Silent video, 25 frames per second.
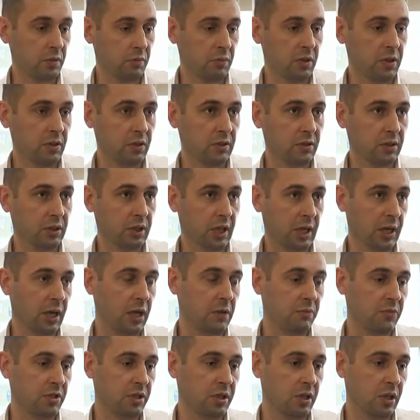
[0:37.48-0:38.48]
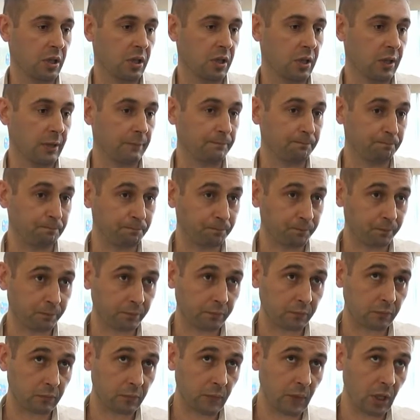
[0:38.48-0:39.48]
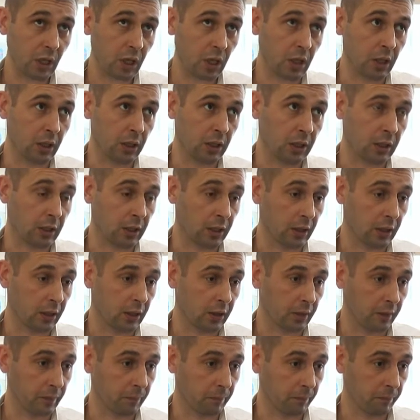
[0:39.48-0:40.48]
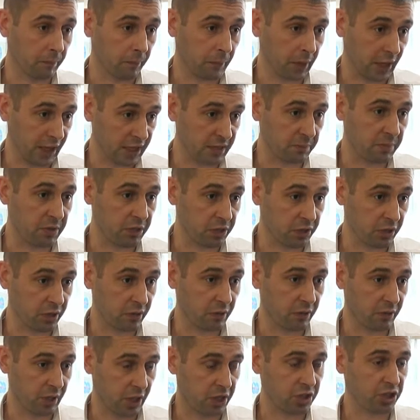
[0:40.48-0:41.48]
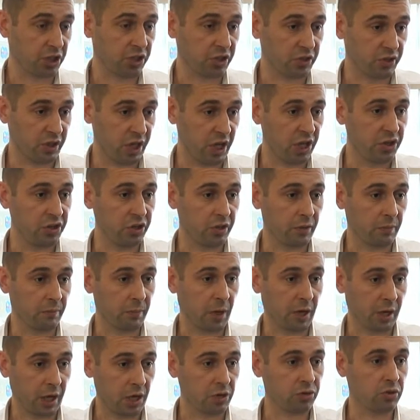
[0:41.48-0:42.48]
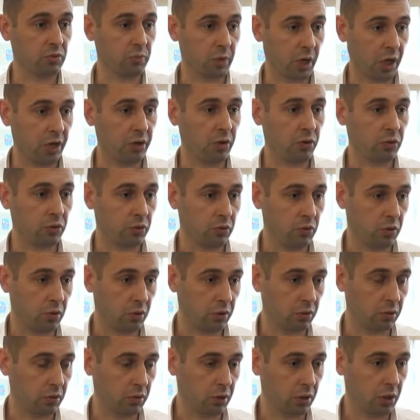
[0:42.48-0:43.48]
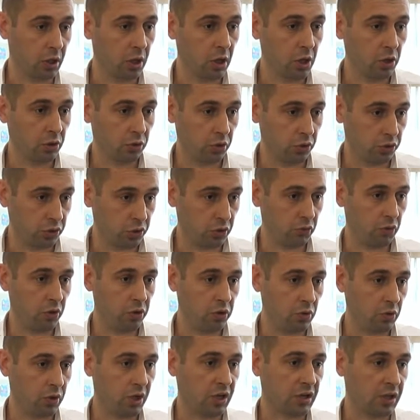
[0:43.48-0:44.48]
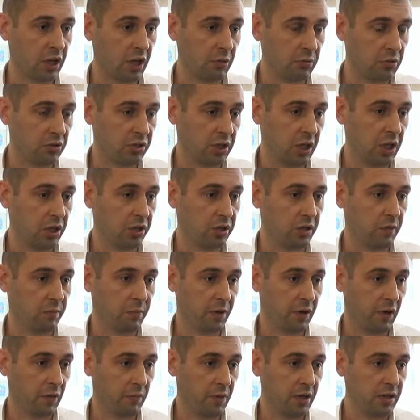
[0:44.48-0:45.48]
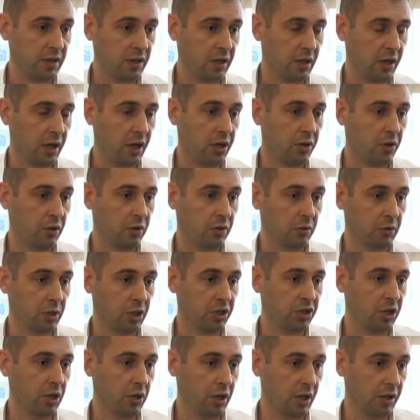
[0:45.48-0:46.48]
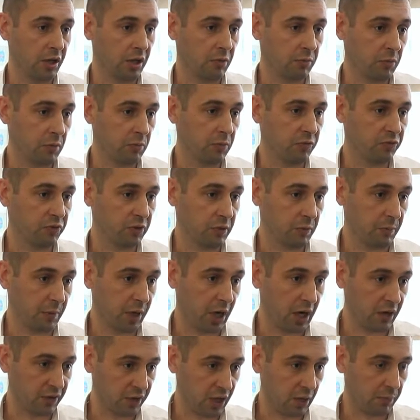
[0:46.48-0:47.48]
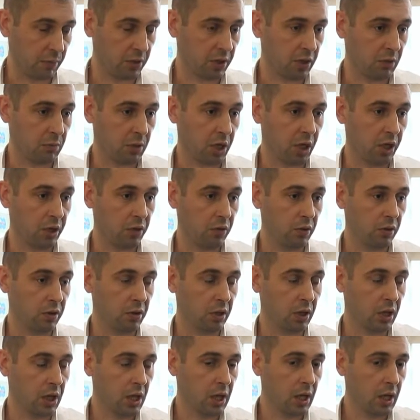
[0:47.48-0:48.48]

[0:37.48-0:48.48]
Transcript: Мы стараемся э, разбить наши встречи по каждому району города. То есть сегодня у нас как бы встреча Первомайский район, неделю назад мы собирали в Западном районе.